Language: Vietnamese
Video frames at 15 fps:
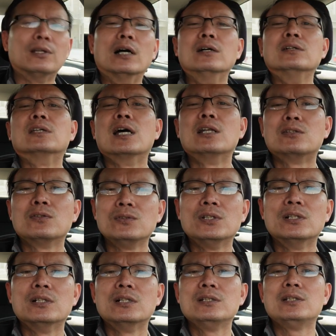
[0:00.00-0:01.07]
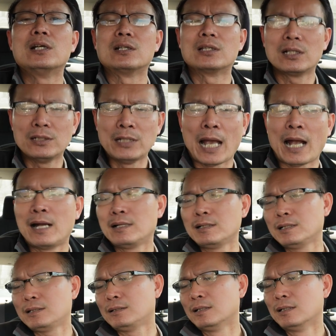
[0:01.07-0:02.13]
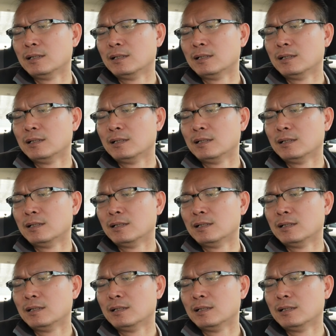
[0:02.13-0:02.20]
từ trên xuống dưới những chiếc nhẫn chiếc